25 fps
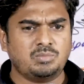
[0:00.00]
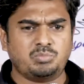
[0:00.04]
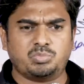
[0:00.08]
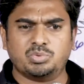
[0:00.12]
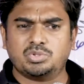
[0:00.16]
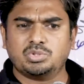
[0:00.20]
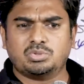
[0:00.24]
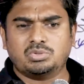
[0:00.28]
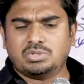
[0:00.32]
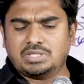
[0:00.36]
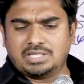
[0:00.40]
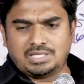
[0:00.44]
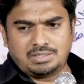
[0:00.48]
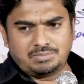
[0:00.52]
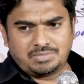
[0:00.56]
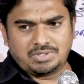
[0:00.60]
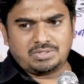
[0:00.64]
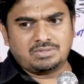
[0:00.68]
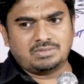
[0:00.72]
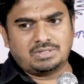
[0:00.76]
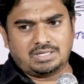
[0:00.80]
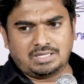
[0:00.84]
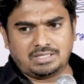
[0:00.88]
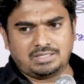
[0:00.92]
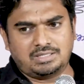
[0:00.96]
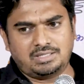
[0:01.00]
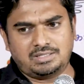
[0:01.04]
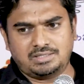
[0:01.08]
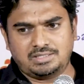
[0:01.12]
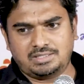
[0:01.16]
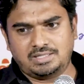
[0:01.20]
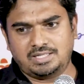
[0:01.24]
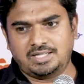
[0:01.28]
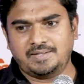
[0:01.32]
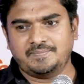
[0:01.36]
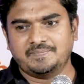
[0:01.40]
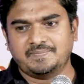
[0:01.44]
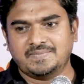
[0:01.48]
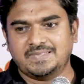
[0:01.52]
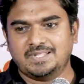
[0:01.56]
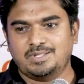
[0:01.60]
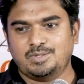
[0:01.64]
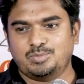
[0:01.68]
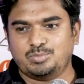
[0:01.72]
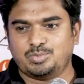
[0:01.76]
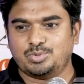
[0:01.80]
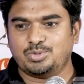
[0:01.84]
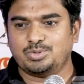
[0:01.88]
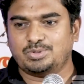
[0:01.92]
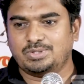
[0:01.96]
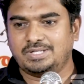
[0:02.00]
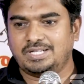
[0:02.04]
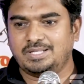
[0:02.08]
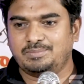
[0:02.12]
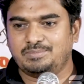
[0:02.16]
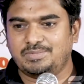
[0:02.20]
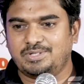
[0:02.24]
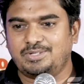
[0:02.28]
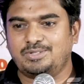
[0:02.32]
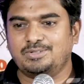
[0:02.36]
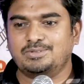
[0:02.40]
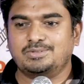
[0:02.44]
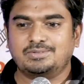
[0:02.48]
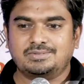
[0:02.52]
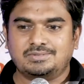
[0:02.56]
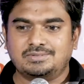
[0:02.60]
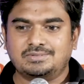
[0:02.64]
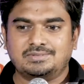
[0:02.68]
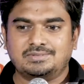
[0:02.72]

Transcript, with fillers: புதுக்கோட்டையில் மட்டும் நடக்கிறது இல்லை புதுக்கோட்டை மட்டும்